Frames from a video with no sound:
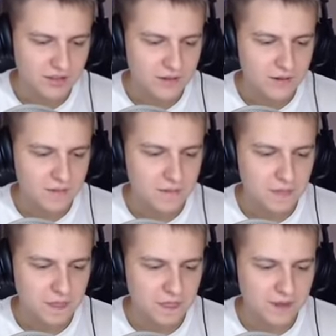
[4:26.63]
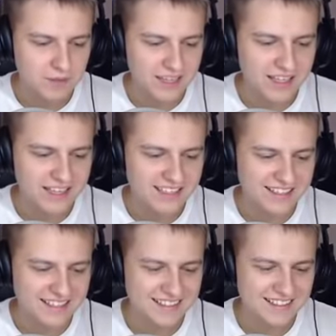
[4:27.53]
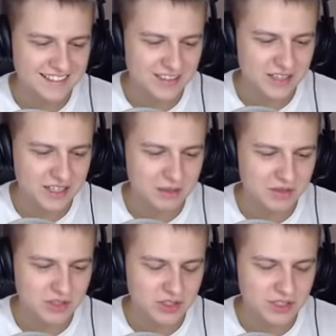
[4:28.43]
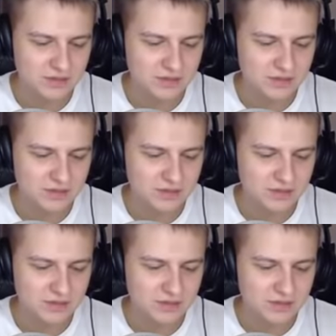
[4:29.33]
Нет? Ну, меня... Ты меня видишь, главное. Ну, сейчас я тебя вижу, да.